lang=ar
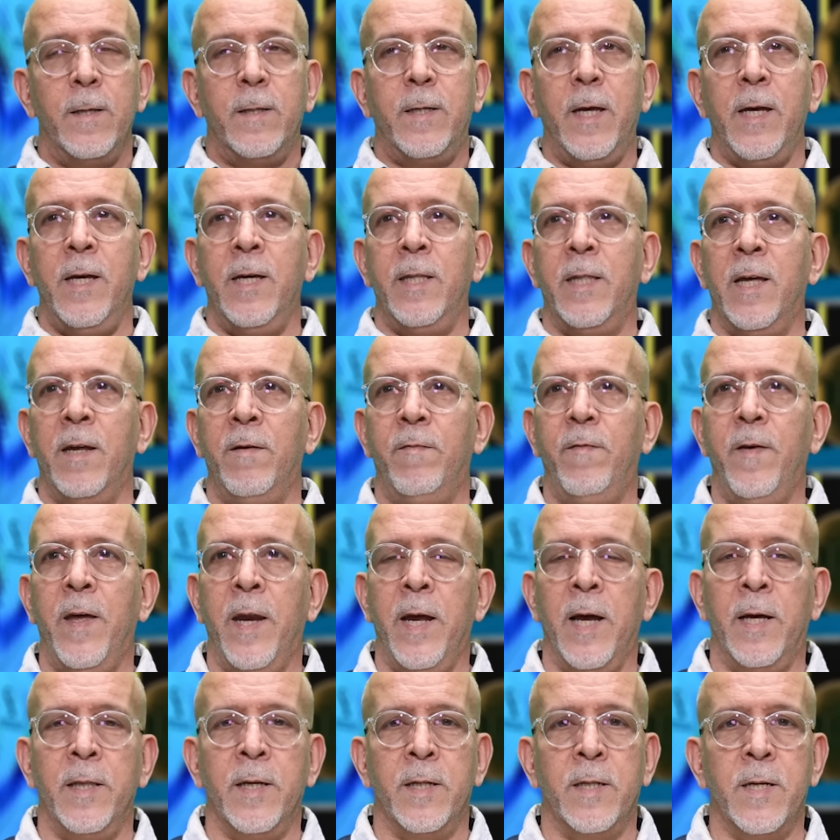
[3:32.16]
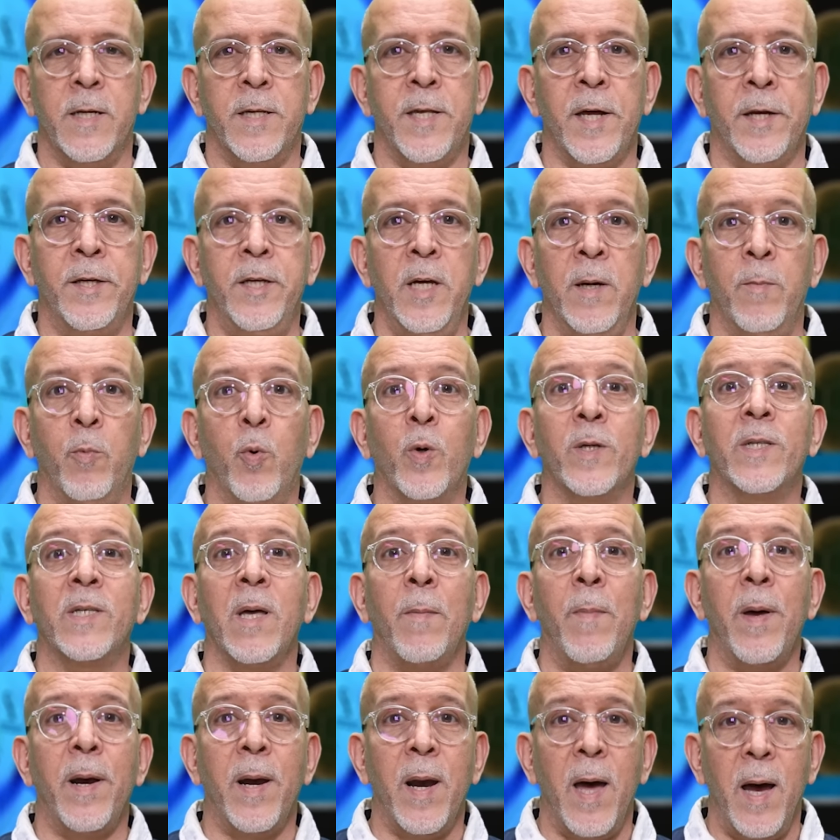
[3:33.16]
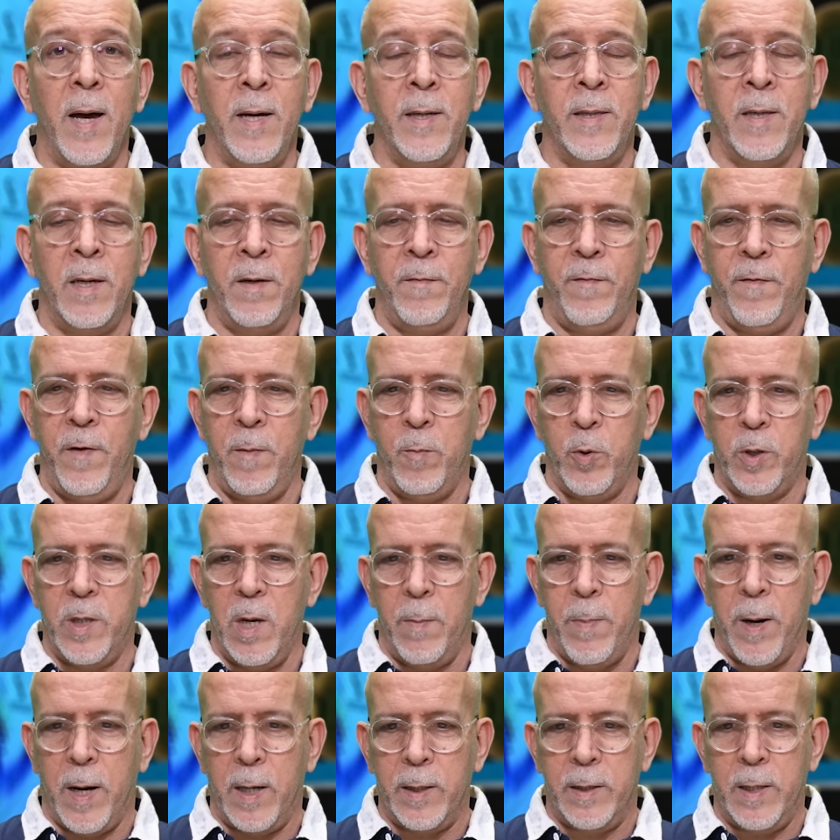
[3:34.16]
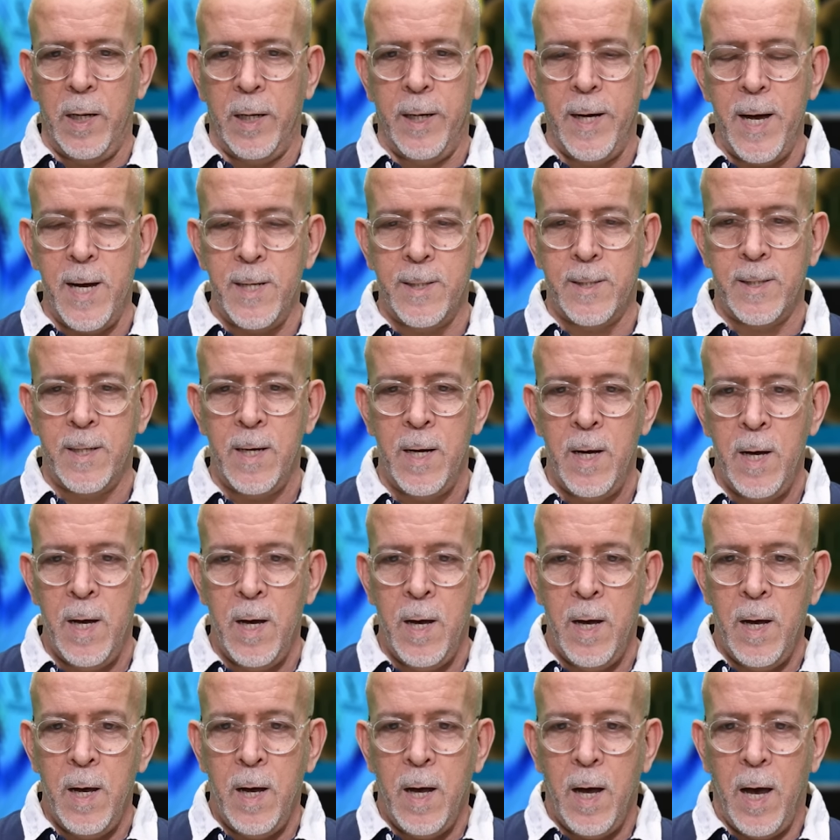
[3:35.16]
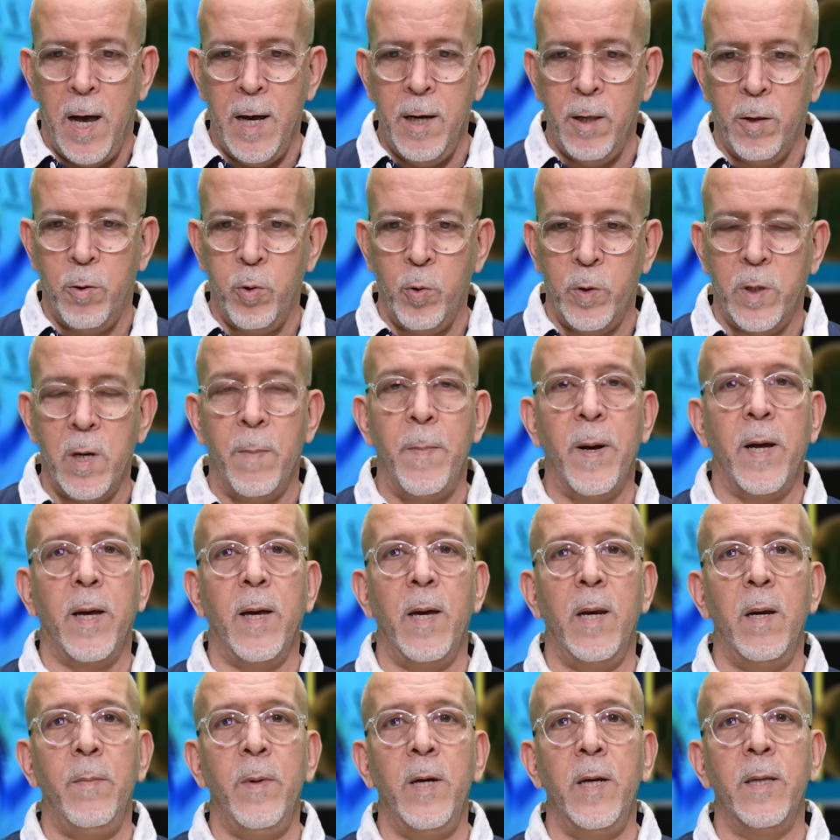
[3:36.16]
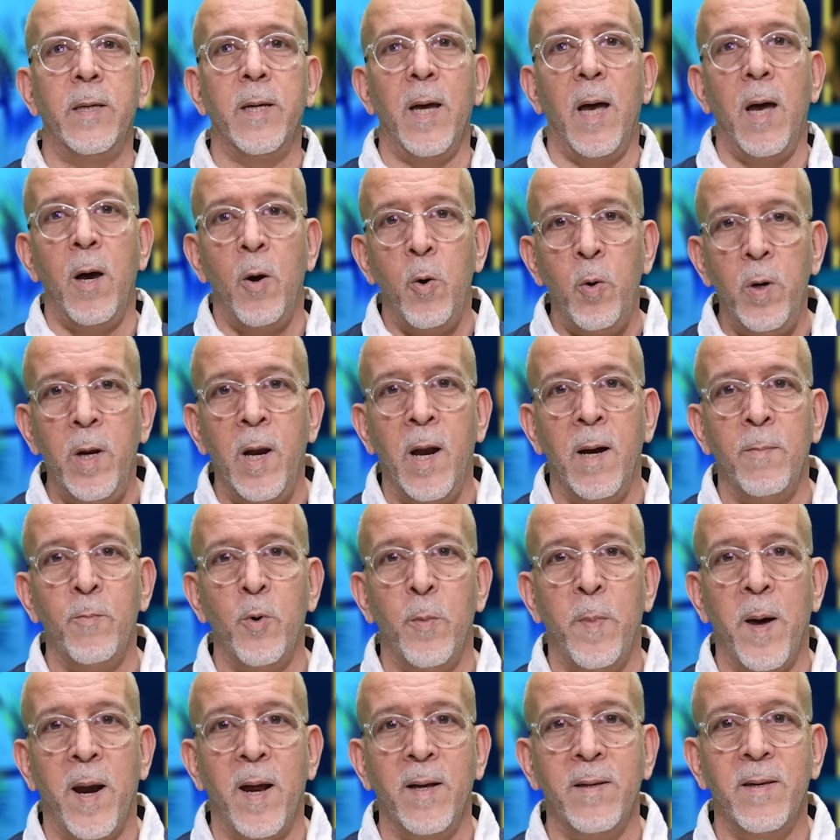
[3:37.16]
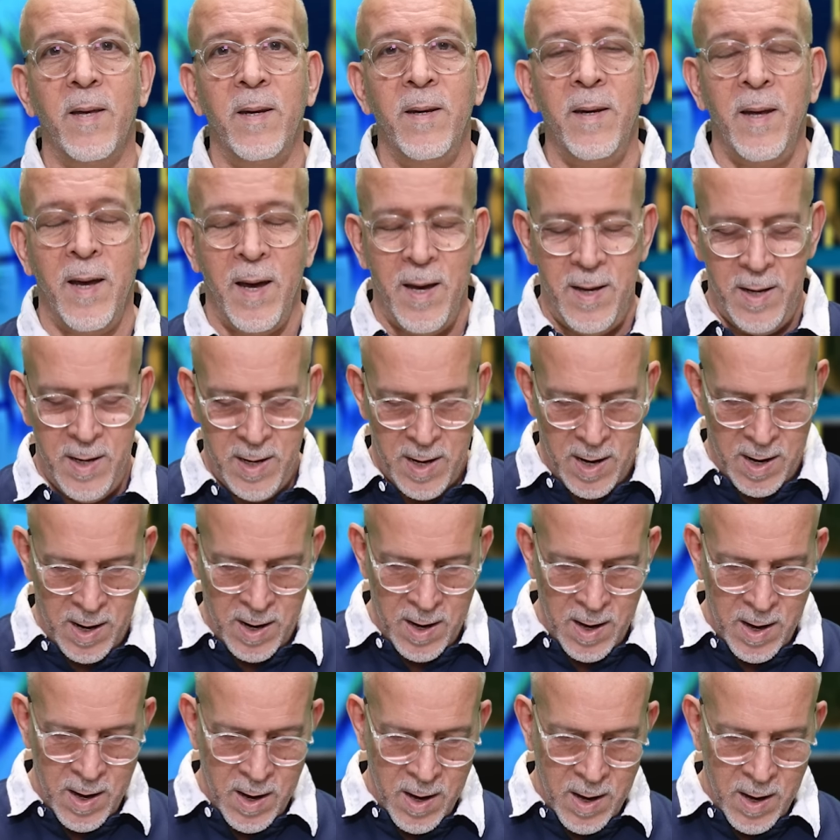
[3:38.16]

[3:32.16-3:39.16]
سيدا في ريادة الترتيب واستمر أيضا في مسابقة الكأس حيث تمكن من التأهل إلى المباراة النهائية